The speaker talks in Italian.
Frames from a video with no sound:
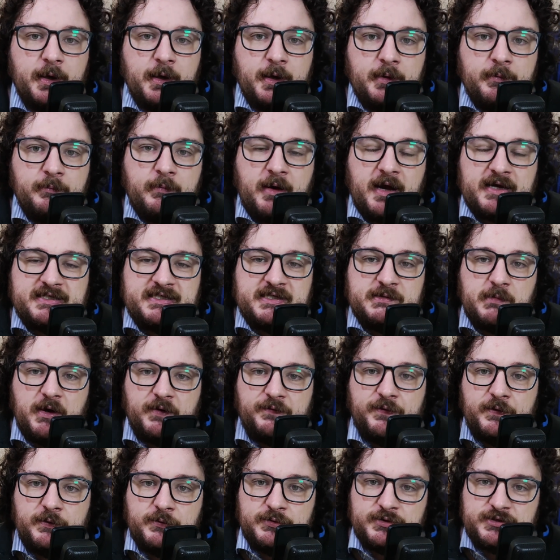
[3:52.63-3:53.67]
massima
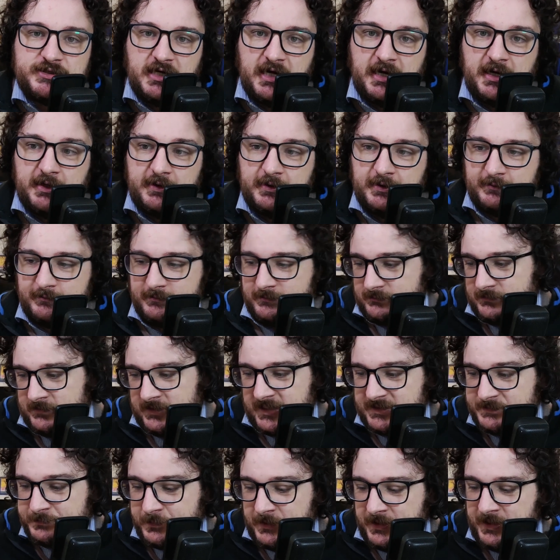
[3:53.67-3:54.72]
fiducia in
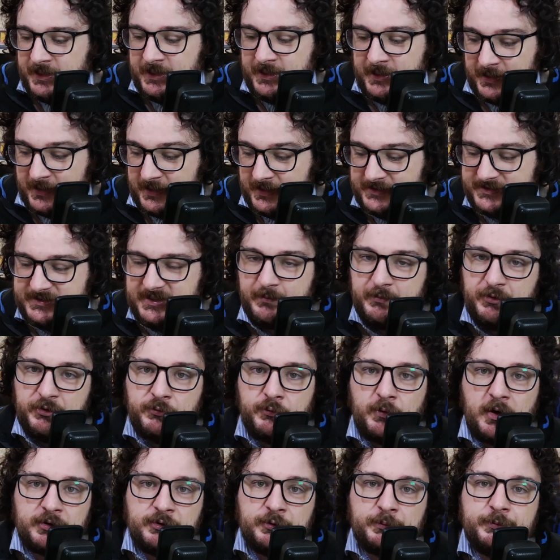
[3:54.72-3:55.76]
Gasperini che ci ha
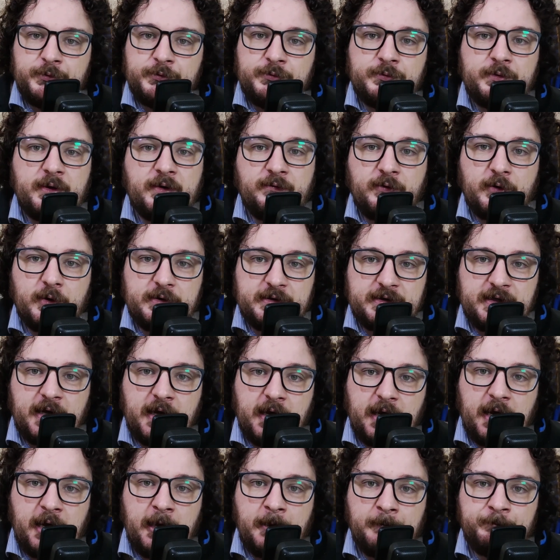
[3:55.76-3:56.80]
abituato più di una
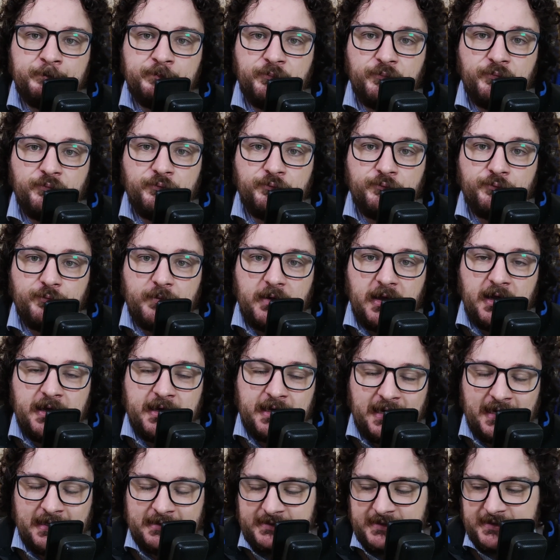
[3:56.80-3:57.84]
volta a, a
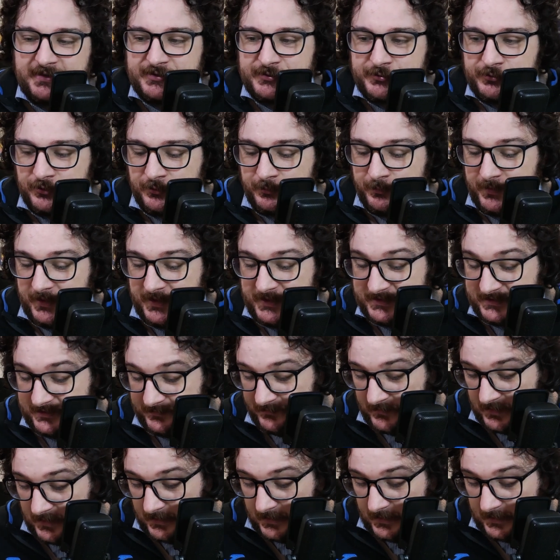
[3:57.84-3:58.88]
grandi sorprese.
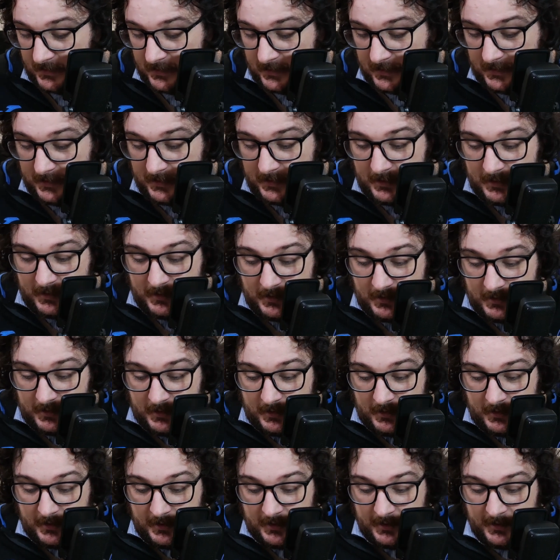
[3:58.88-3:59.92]

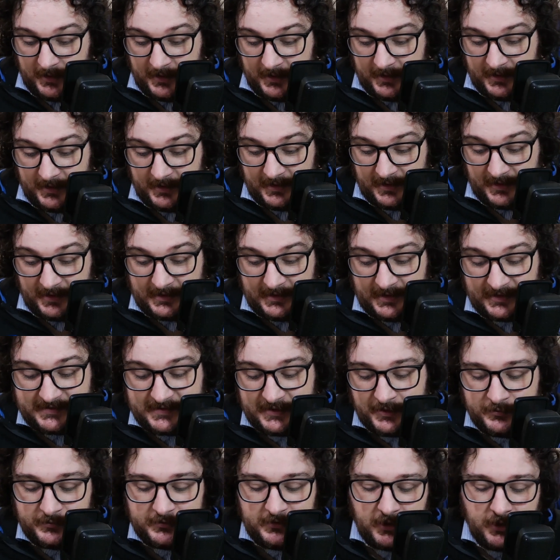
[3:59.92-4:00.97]
E la, la,
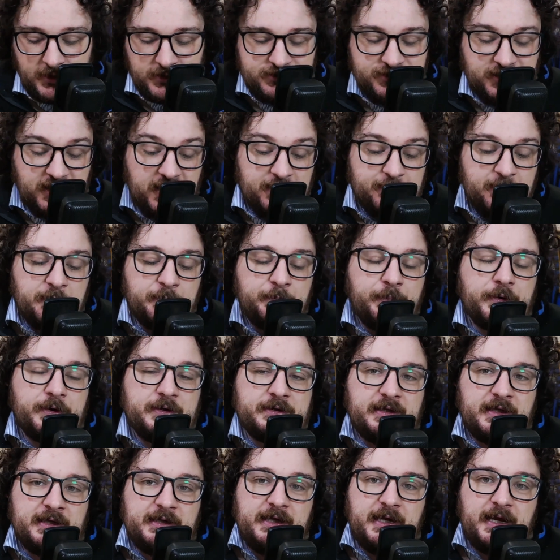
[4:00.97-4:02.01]
seconda cosa che mi
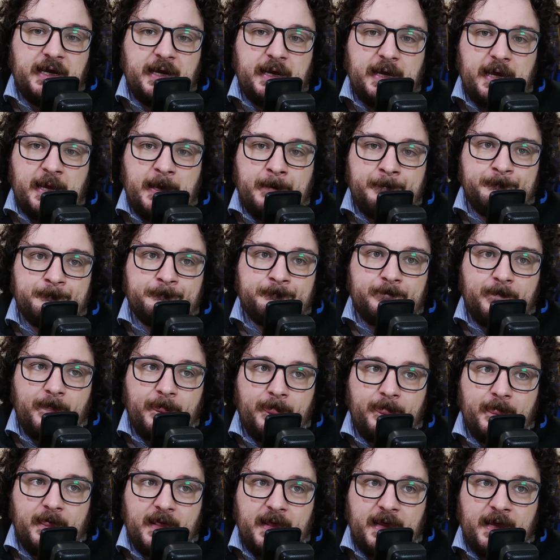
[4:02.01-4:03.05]
importa dire è,
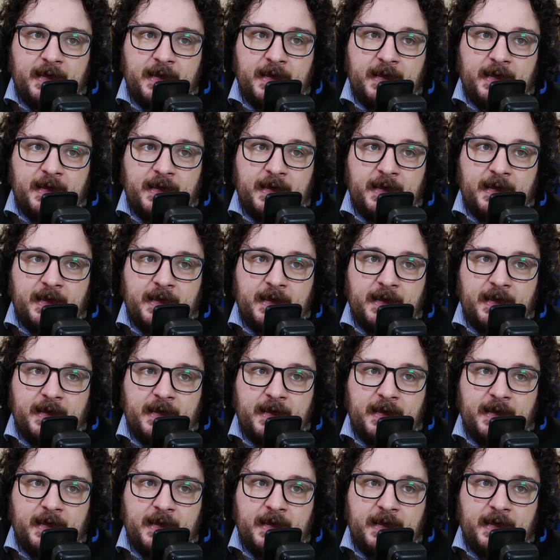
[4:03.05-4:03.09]
è